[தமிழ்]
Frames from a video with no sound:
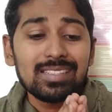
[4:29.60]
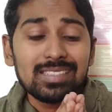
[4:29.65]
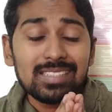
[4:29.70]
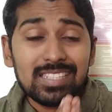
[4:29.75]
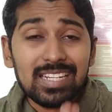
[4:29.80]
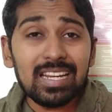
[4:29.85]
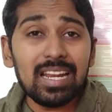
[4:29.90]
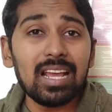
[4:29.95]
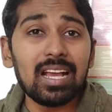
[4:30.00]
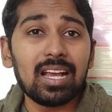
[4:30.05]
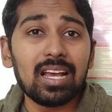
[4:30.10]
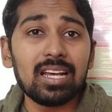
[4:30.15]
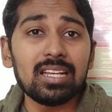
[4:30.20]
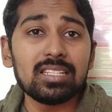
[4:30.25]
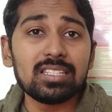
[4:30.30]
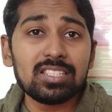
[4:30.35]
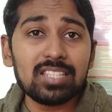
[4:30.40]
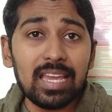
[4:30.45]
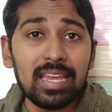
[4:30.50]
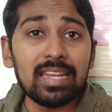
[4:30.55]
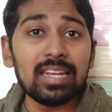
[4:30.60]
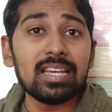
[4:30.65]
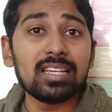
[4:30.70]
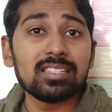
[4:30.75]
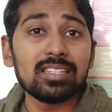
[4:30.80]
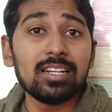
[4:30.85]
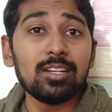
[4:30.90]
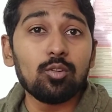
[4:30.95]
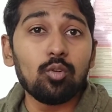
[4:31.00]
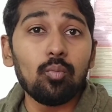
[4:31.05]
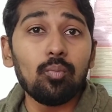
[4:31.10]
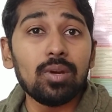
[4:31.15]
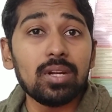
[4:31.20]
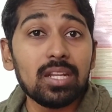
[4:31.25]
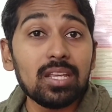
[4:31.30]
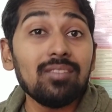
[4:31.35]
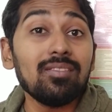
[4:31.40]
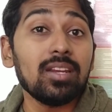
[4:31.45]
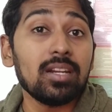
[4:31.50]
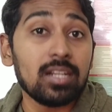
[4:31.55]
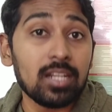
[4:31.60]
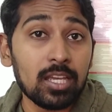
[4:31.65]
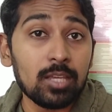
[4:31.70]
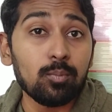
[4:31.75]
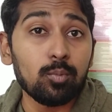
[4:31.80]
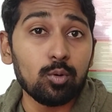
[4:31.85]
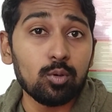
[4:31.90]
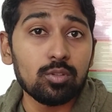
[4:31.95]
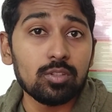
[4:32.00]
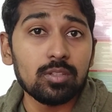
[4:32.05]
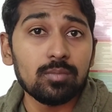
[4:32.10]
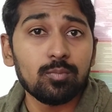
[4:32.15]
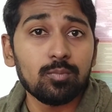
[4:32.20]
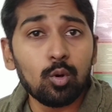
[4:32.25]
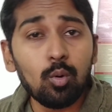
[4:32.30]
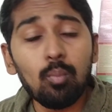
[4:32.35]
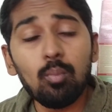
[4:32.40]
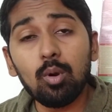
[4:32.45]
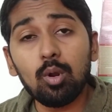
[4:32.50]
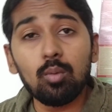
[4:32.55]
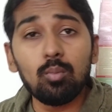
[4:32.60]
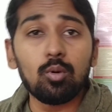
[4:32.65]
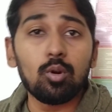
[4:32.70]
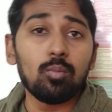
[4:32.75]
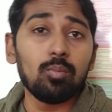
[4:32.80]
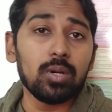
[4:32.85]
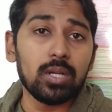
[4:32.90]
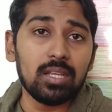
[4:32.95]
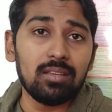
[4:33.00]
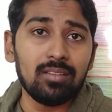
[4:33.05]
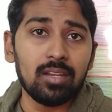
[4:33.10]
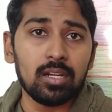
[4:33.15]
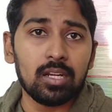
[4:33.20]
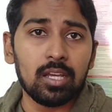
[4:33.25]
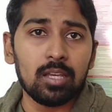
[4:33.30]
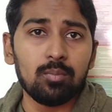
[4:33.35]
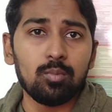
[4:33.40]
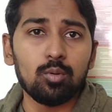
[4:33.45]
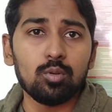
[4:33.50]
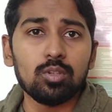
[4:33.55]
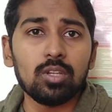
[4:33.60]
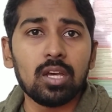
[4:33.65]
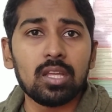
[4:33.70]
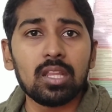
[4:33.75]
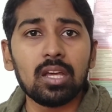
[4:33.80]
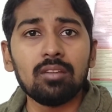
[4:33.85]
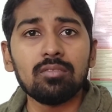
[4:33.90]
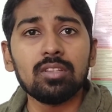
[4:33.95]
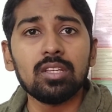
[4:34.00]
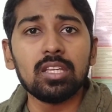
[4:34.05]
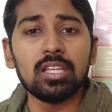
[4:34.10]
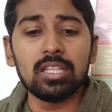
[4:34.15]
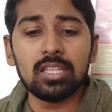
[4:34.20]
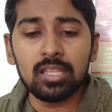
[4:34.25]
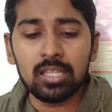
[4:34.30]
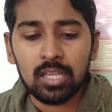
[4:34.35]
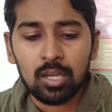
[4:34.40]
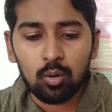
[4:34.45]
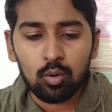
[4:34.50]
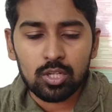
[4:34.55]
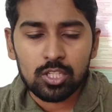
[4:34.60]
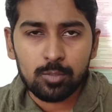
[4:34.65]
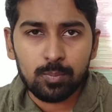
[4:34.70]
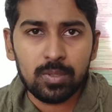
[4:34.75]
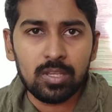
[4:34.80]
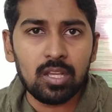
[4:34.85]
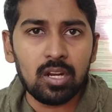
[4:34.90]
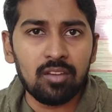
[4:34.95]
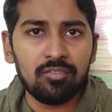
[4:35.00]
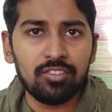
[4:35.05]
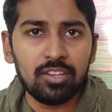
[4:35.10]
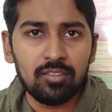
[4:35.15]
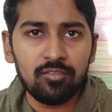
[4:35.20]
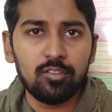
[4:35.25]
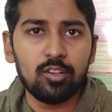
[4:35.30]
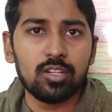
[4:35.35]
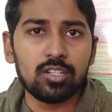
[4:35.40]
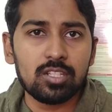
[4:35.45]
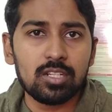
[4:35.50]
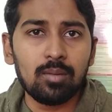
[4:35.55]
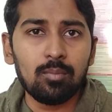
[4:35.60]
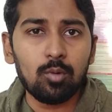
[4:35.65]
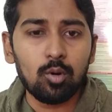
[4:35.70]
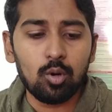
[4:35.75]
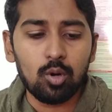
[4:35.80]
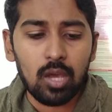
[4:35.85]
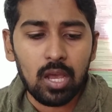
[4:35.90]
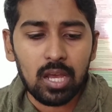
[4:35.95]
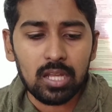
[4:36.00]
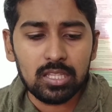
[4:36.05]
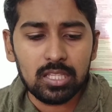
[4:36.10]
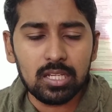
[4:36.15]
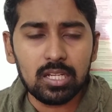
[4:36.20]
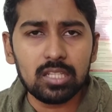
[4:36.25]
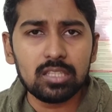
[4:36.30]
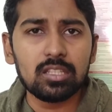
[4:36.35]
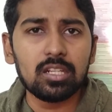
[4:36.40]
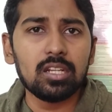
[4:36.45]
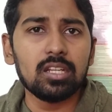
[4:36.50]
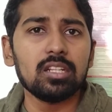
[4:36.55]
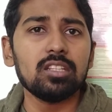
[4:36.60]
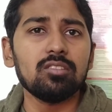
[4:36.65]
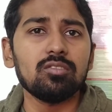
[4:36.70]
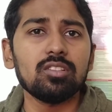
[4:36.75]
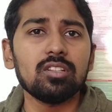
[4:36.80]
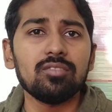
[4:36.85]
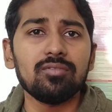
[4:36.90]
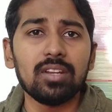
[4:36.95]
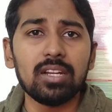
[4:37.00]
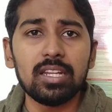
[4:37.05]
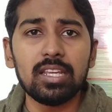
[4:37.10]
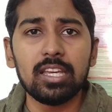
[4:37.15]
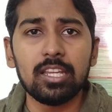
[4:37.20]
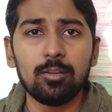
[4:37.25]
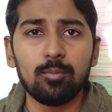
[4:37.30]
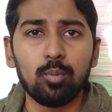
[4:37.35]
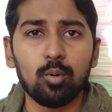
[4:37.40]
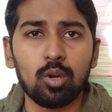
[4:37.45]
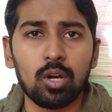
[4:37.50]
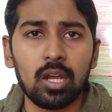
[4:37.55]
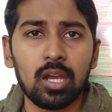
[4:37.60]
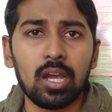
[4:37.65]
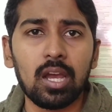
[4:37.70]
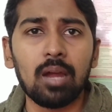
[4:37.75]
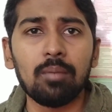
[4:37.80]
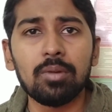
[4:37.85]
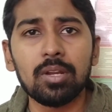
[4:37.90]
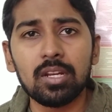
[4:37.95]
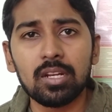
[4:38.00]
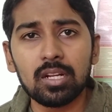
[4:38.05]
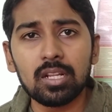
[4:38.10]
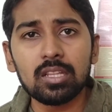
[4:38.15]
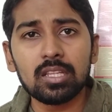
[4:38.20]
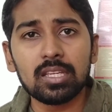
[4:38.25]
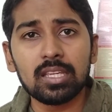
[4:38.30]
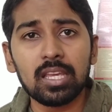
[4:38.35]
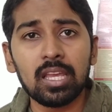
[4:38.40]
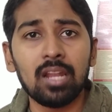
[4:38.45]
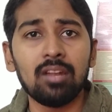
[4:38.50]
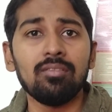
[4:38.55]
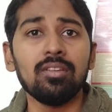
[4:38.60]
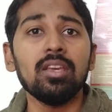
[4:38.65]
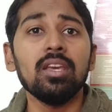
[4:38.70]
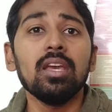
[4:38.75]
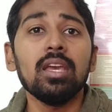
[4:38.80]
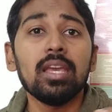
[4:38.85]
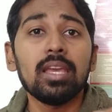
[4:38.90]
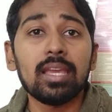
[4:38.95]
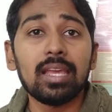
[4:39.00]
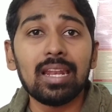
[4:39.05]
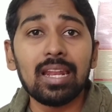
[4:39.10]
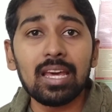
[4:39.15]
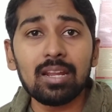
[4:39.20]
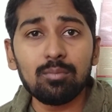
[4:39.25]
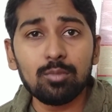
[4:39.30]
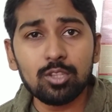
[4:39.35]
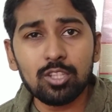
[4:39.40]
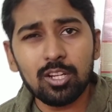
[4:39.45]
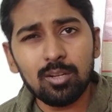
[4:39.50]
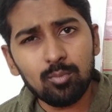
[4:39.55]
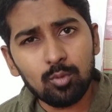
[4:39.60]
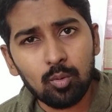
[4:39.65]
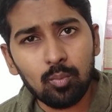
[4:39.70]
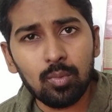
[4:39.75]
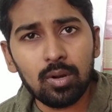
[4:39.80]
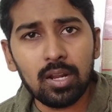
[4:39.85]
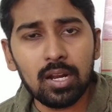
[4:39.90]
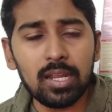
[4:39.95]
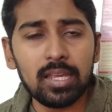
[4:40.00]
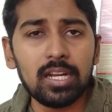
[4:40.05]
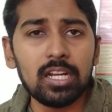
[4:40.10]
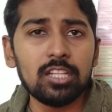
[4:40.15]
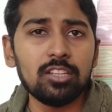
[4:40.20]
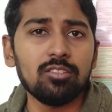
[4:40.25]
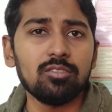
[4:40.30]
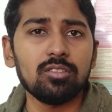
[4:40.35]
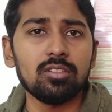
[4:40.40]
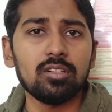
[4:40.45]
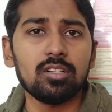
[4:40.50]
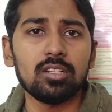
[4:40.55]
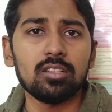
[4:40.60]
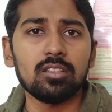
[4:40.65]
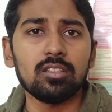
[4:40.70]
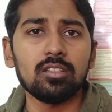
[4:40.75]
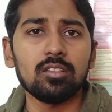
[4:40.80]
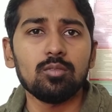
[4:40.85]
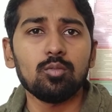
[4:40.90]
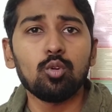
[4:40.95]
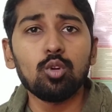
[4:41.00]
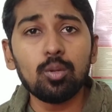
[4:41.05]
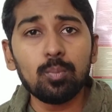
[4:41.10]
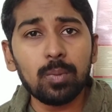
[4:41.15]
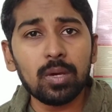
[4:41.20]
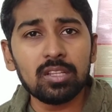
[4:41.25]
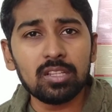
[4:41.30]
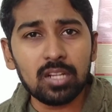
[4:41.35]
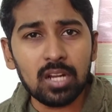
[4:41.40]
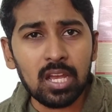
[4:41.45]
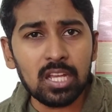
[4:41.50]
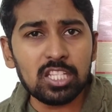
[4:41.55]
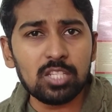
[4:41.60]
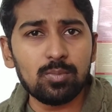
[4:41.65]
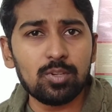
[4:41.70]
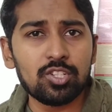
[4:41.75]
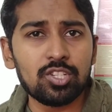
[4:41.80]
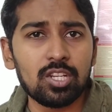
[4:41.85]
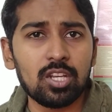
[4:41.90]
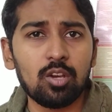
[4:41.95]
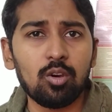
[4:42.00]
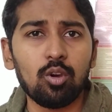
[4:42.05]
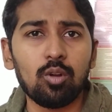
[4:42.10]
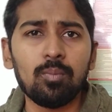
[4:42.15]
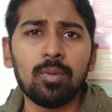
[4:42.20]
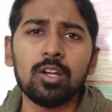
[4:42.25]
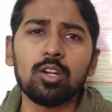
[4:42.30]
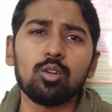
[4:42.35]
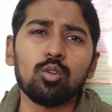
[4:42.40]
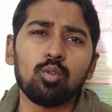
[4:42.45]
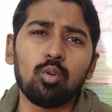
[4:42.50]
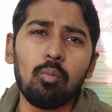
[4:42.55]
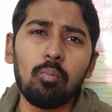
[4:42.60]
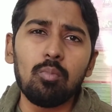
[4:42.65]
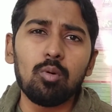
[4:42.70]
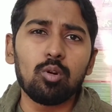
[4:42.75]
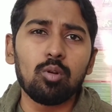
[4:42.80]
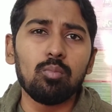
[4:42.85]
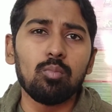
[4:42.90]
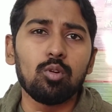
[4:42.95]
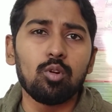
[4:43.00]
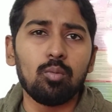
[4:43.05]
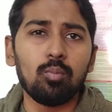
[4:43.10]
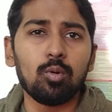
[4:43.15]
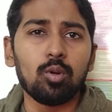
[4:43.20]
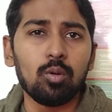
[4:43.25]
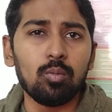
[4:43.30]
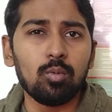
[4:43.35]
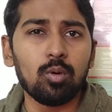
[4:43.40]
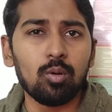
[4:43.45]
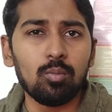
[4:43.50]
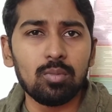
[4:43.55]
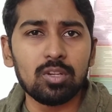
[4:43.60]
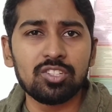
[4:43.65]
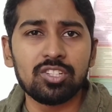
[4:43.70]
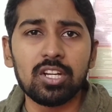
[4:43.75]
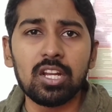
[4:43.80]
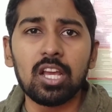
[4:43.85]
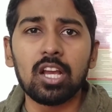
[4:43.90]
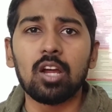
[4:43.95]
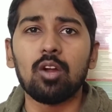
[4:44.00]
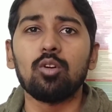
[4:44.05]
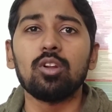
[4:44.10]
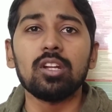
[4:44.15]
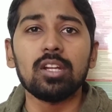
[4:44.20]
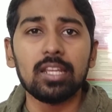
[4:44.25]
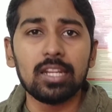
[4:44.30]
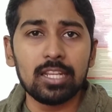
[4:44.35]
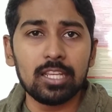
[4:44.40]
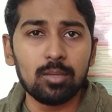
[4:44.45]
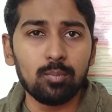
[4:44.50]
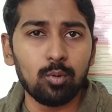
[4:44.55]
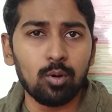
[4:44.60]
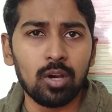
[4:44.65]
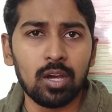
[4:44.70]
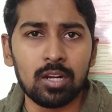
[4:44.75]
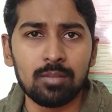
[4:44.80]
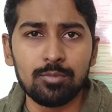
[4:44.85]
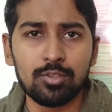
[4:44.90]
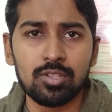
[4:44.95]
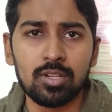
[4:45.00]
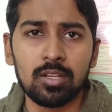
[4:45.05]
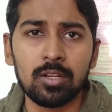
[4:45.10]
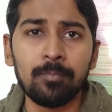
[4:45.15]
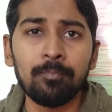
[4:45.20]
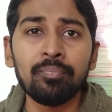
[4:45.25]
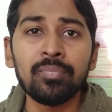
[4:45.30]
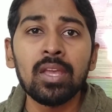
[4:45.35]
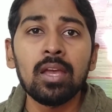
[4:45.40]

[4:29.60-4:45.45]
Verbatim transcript: ஸ்ரீலங்கா சைனா சைடு ரொம்ப டீவியேட் ஆகி போகுது ரொம்ப ரொம்ப ரொம்ப டீவியேட் ஆகி போகுது அதாவது இந்தியாவோட ஸ்பியர் ஆஃப் இன்ஃப்ளூயன்ஸ் நம்மளோட ஆதிக்கத்திலிருந்து வந்துட்டு வெளியேறி போகிறாங்க அப்படின்ற அந்த கேள்வி எல்லார் மத்தியிலும் ரொம்ப நாளாக எழுந்து வந்துட்டு இருந்தது குறிப்பாக அந்த ராஜபக்ஷே கவர்மெண்ட் ரொம்ப ரொம்ப ரொம்ப ரொம்ப ரொம்ப ஸ்ரீலங்காவோட நெருங்கி போக ஆரம்பிச்சிட்டாரு